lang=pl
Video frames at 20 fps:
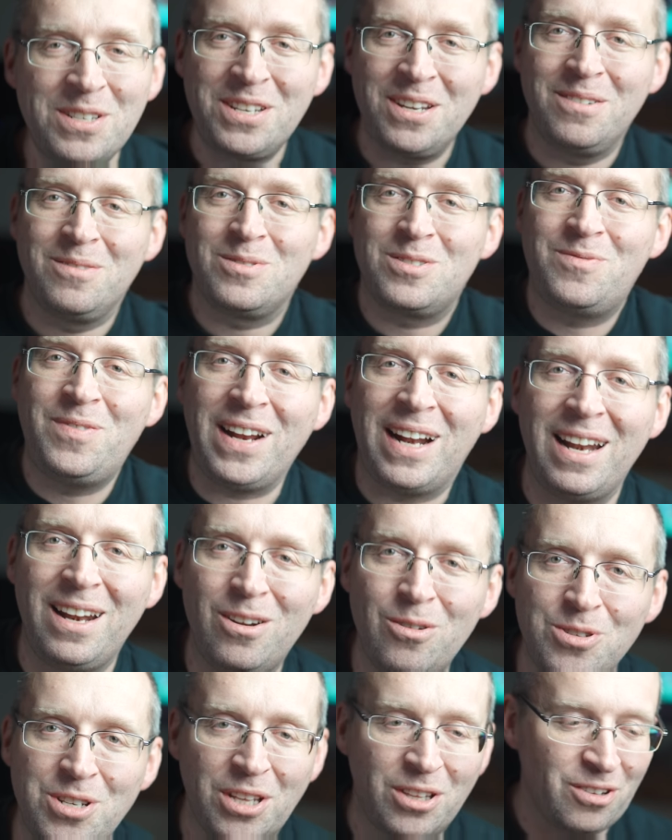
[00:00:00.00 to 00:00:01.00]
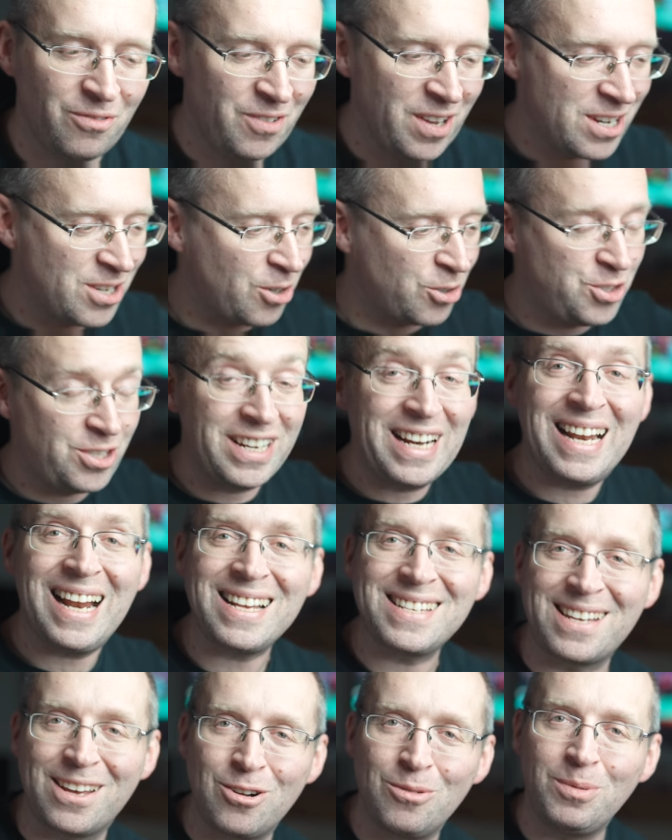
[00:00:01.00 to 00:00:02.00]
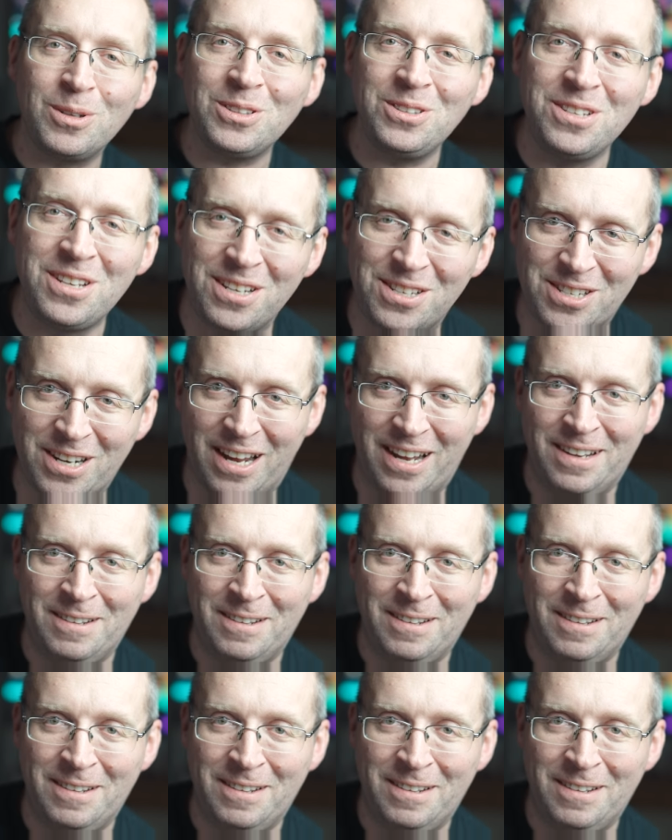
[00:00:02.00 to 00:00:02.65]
się, zwykli ludzie to w większości klasa robotnicza,